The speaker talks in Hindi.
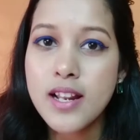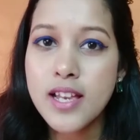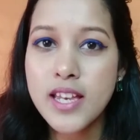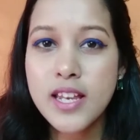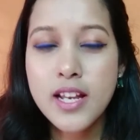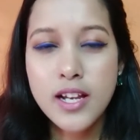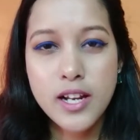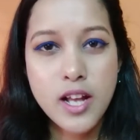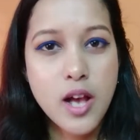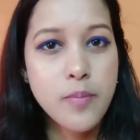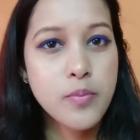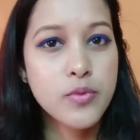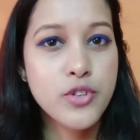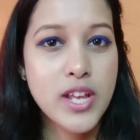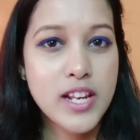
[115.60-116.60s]
लेकिन अगर आप
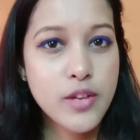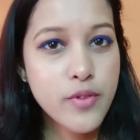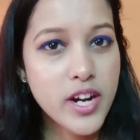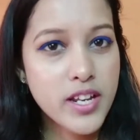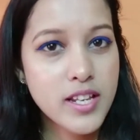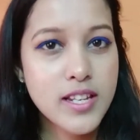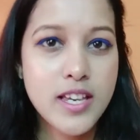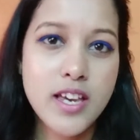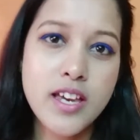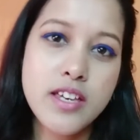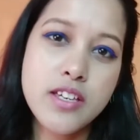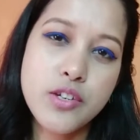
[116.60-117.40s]
डेली वेयर के लिए